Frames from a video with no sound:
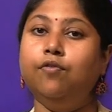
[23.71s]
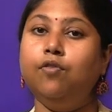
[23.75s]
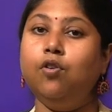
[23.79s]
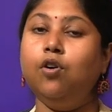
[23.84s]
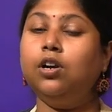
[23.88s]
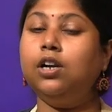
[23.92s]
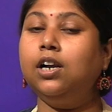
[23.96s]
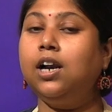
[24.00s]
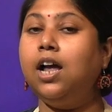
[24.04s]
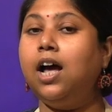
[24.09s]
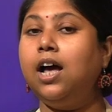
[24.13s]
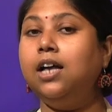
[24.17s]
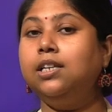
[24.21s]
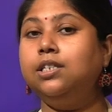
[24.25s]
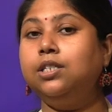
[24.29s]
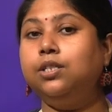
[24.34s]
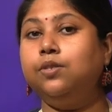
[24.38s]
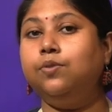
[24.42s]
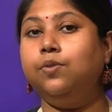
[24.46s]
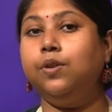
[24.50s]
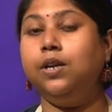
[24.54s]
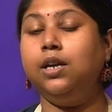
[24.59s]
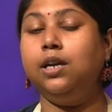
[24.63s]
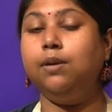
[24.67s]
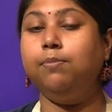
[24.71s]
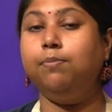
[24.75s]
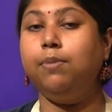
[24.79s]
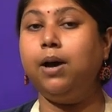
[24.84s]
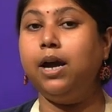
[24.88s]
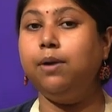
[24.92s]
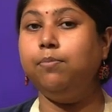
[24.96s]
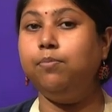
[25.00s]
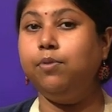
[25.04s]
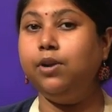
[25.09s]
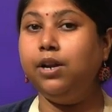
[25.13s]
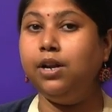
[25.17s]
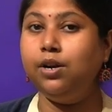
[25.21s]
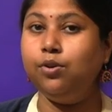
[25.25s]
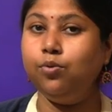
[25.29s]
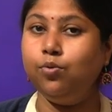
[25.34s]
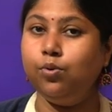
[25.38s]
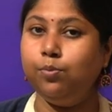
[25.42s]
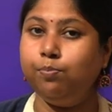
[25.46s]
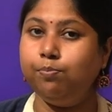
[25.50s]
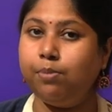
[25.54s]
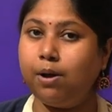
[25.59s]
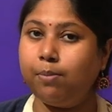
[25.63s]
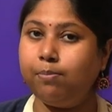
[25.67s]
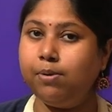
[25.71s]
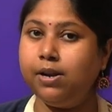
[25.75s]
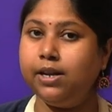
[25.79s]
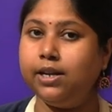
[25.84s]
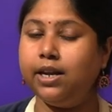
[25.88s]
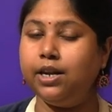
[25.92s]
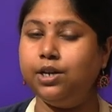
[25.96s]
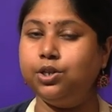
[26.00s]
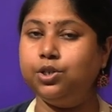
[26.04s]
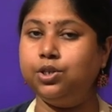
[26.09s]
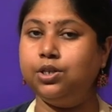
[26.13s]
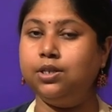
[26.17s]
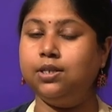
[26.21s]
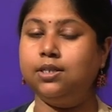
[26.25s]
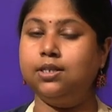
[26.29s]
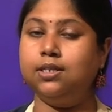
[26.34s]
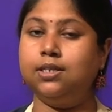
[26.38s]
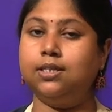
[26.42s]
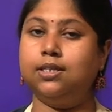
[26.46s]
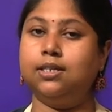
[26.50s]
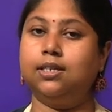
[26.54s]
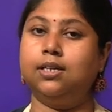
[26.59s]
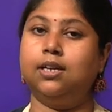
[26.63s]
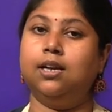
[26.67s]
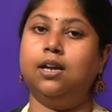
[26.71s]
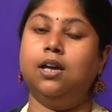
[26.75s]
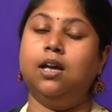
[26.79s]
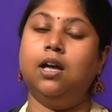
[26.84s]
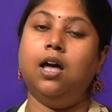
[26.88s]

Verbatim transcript: फॉर क्लास थ्री बाई ब्रेनवुड पब्लिकेशंस